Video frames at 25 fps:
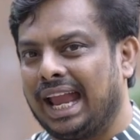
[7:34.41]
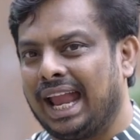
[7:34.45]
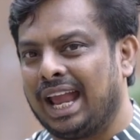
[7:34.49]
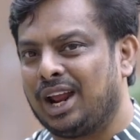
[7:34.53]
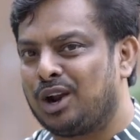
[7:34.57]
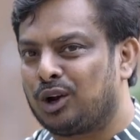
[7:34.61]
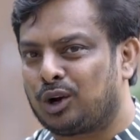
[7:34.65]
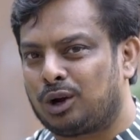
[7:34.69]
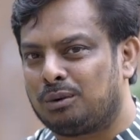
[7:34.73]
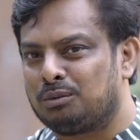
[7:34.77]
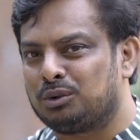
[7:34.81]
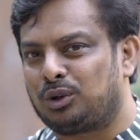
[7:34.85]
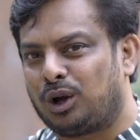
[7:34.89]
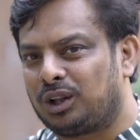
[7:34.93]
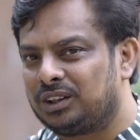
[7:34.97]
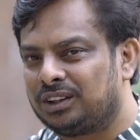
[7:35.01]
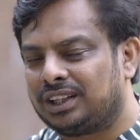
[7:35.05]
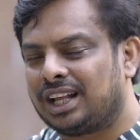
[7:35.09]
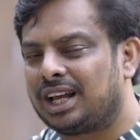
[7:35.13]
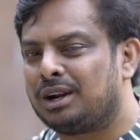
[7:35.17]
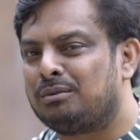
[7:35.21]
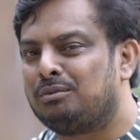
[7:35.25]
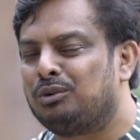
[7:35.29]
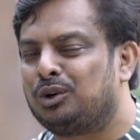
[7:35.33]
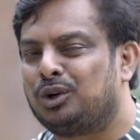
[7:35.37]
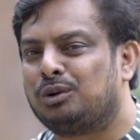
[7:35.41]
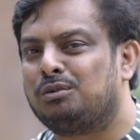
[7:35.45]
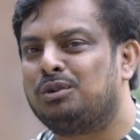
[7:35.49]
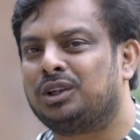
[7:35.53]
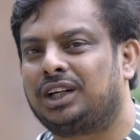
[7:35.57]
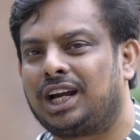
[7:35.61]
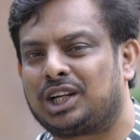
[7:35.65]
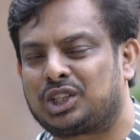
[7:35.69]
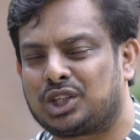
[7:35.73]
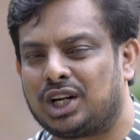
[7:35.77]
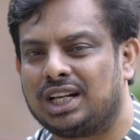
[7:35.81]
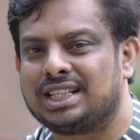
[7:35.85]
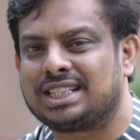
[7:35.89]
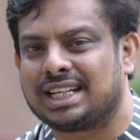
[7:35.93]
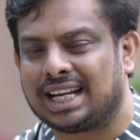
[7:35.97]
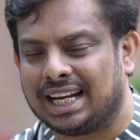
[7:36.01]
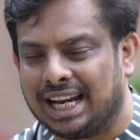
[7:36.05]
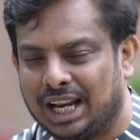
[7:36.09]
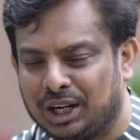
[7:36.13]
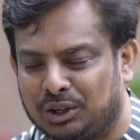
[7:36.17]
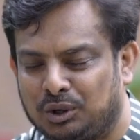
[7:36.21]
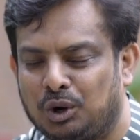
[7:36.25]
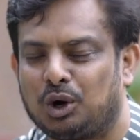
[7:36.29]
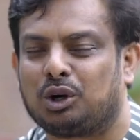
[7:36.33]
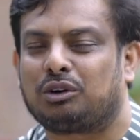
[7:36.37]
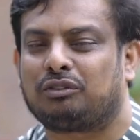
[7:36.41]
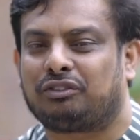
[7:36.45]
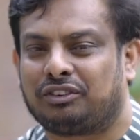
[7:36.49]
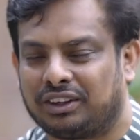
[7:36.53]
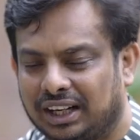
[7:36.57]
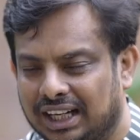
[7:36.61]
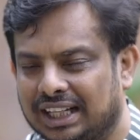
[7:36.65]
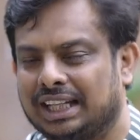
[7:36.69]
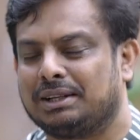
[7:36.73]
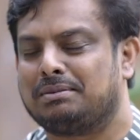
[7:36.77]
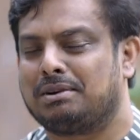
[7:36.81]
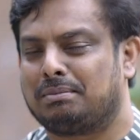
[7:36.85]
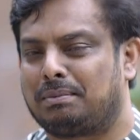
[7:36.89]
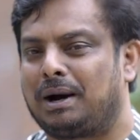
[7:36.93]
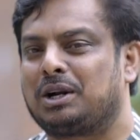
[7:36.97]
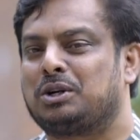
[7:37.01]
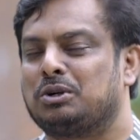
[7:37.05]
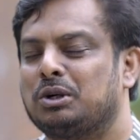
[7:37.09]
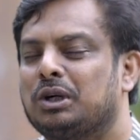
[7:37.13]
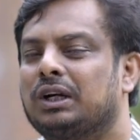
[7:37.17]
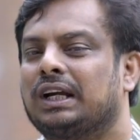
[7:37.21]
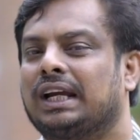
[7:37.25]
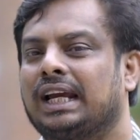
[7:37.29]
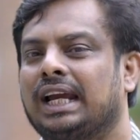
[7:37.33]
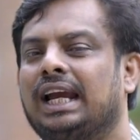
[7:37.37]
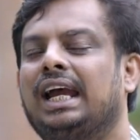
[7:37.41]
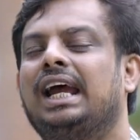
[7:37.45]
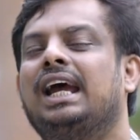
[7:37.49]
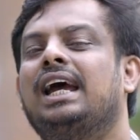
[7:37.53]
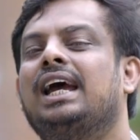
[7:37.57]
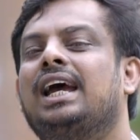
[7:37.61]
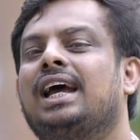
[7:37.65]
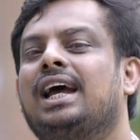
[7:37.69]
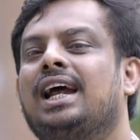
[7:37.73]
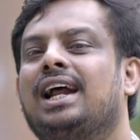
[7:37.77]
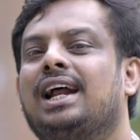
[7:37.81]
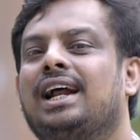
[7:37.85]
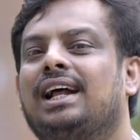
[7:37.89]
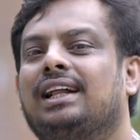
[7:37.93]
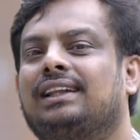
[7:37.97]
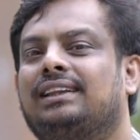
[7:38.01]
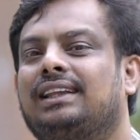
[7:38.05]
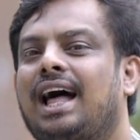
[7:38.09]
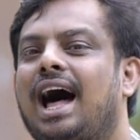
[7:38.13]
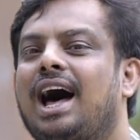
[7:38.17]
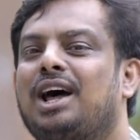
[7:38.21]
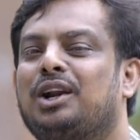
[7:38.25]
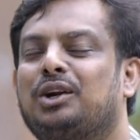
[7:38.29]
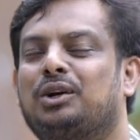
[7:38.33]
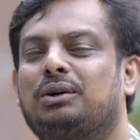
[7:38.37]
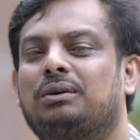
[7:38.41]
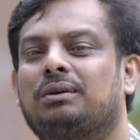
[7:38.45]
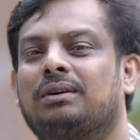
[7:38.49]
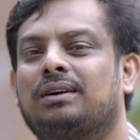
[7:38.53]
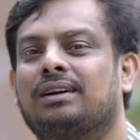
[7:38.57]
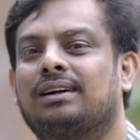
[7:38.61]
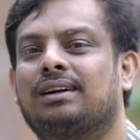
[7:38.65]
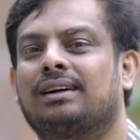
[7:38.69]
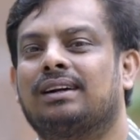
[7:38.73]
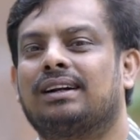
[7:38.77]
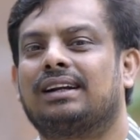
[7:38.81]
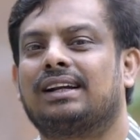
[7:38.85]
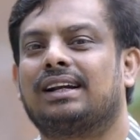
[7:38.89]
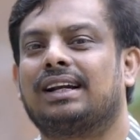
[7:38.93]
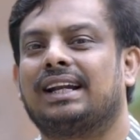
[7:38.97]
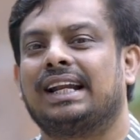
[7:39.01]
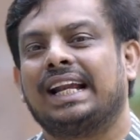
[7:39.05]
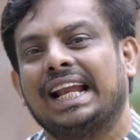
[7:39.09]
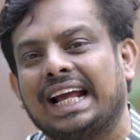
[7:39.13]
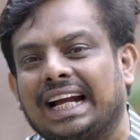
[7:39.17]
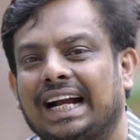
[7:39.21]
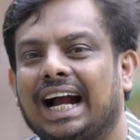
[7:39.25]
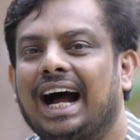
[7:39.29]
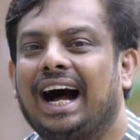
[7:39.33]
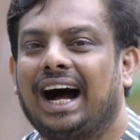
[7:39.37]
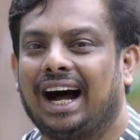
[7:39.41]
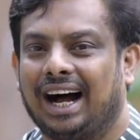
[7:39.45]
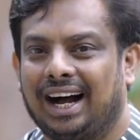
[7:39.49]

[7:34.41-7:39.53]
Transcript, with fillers: এরকম দ্বন্দ্বের মুখোমুখি আসলে যে লেখক ফেলে দেবে পাঠককে তার লেখা